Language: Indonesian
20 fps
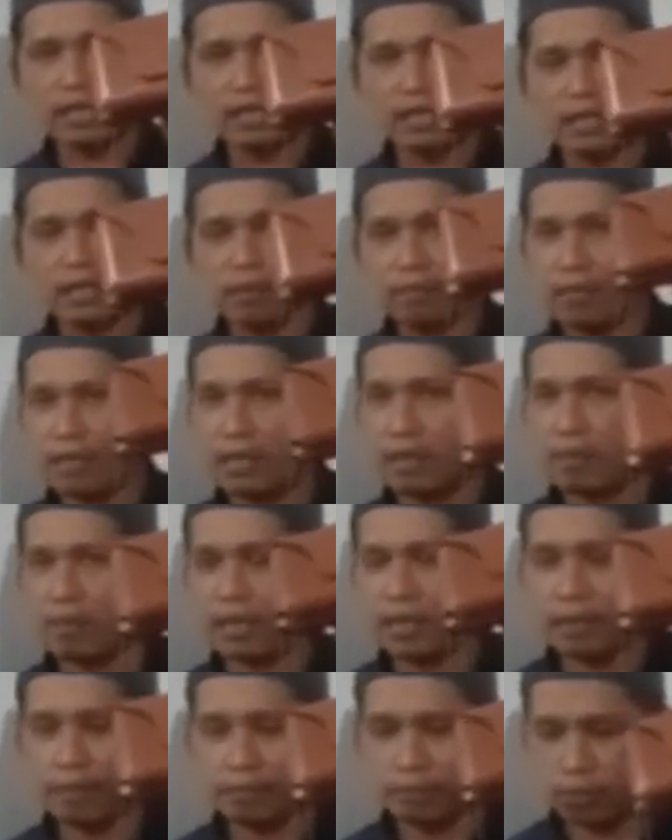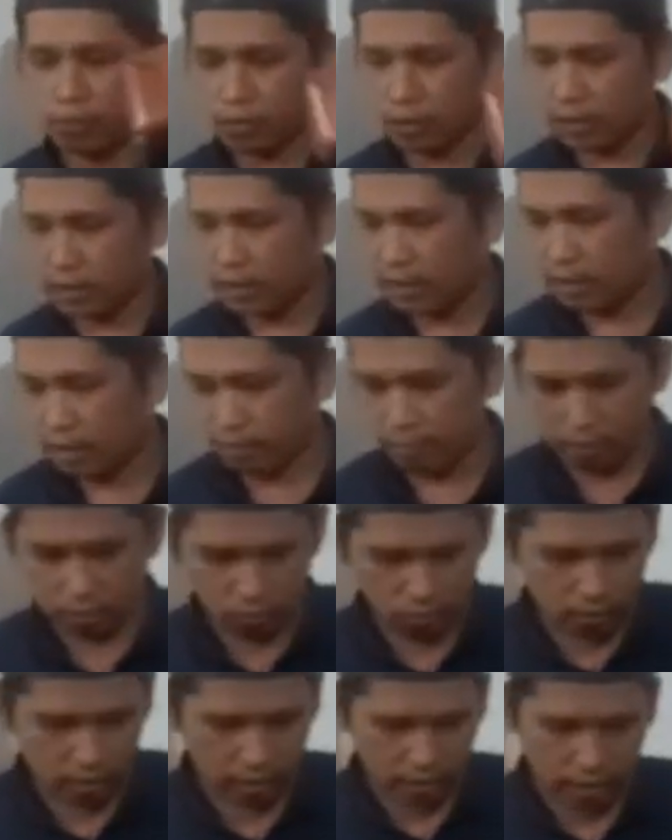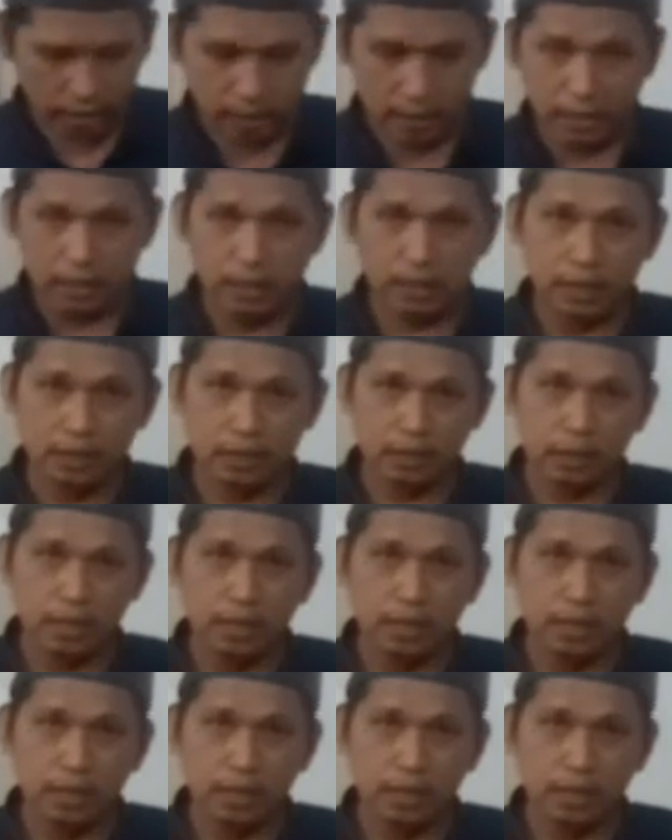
ini kemana-mana pun saya menggunakan ini